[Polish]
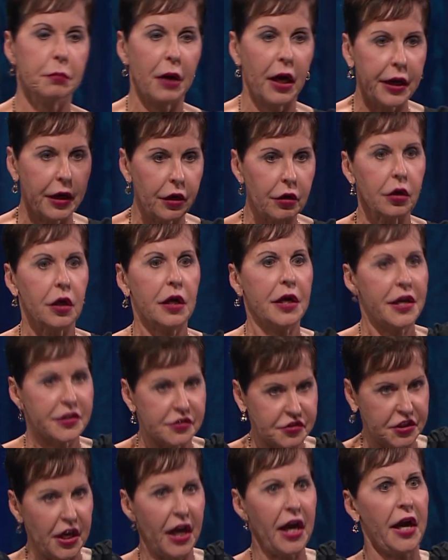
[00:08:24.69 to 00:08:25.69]
Joyce
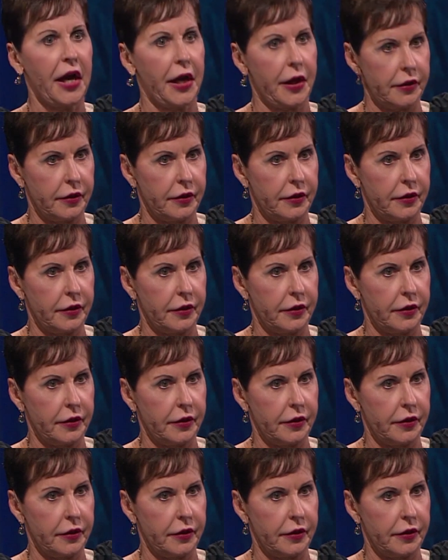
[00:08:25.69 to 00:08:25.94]
Meyer nie